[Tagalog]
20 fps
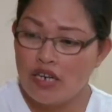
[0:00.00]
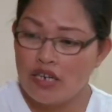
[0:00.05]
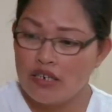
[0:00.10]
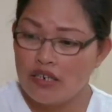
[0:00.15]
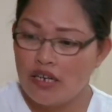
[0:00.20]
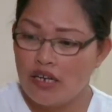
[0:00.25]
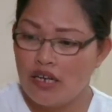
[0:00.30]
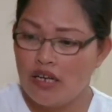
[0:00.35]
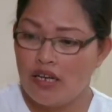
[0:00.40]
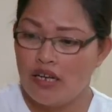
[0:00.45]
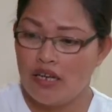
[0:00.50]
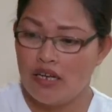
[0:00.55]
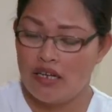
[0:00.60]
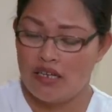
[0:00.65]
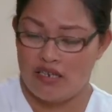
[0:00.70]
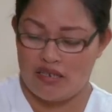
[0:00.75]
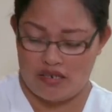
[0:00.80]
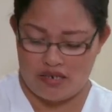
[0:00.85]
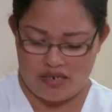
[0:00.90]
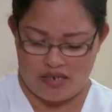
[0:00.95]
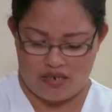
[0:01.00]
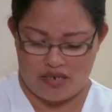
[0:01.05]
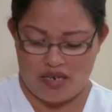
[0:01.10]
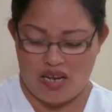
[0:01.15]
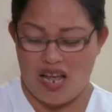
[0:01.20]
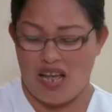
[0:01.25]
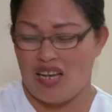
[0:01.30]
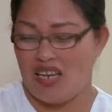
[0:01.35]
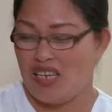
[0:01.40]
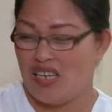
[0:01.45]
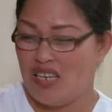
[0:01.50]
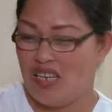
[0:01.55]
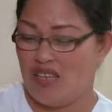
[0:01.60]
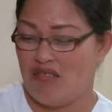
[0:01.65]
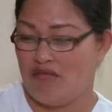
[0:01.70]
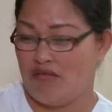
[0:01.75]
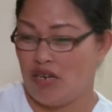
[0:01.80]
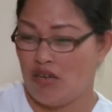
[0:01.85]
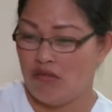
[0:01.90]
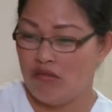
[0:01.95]
lang na
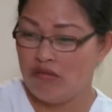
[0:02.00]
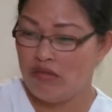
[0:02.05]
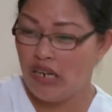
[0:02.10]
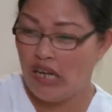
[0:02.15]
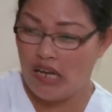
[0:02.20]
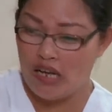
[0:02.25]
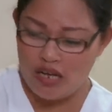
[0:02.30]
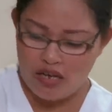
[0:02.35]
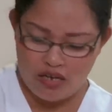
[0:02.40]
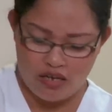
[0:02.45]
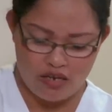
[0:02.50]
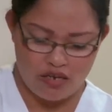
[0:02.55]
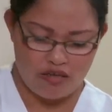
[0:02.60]
nakaigi yung nahuna,